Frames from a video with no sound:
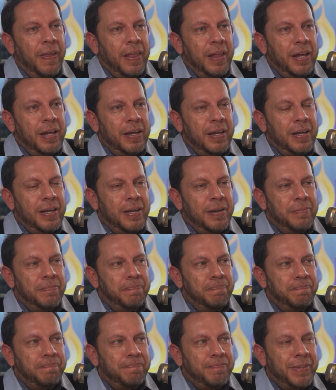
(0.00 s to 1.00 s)
Em,
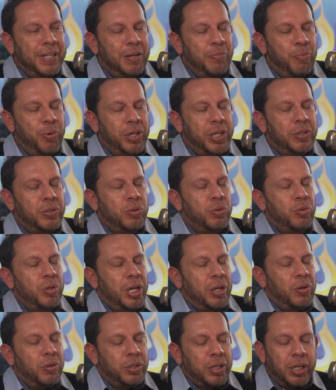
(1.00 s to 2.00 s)
porque eso es una
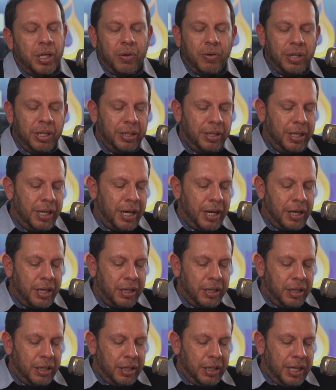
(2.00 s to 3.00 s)
cosa que hoy en día,
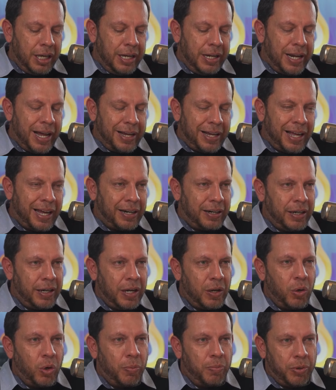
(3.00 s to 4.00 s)
en la carrera
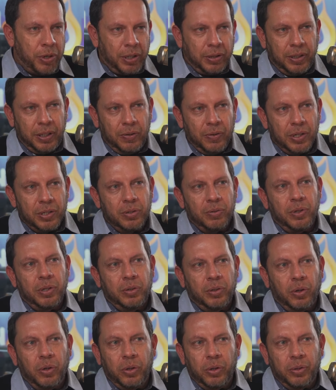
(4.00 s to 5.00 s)
corporativa sobre
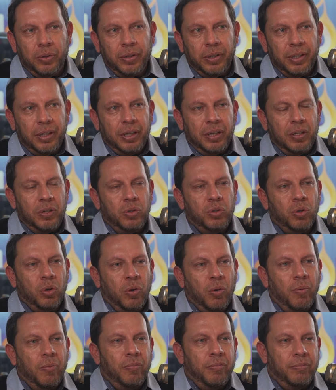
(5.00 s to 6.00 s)
todo,
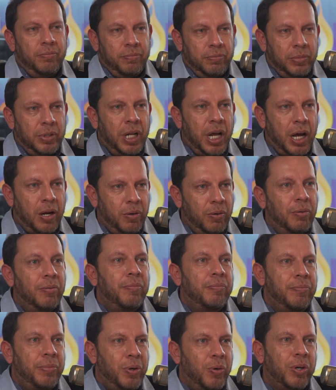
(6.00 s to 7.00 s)
yo, claro,
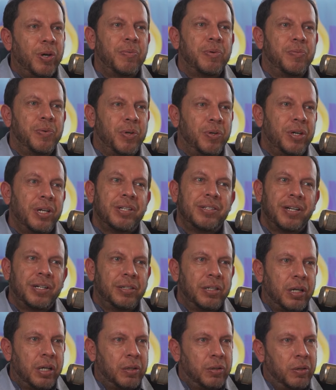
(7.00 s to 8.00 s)
veo que primero quieres ser
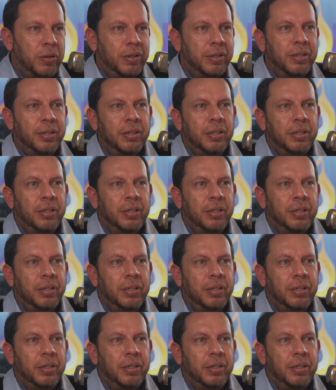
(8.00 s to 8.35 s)
director